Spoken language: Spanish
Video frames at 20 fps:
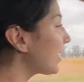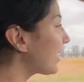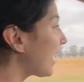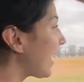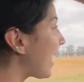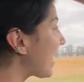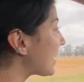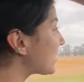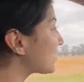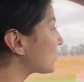
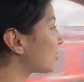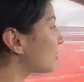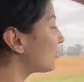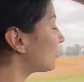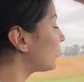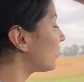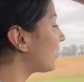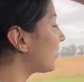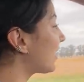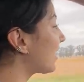que es
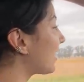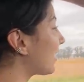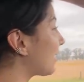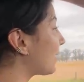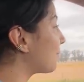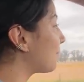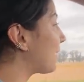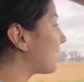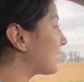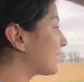
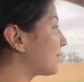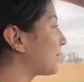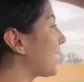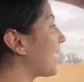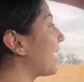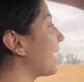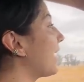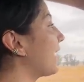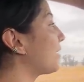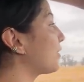donde más
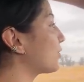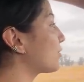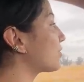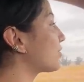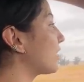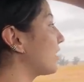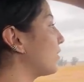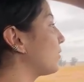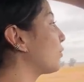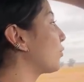viajeros en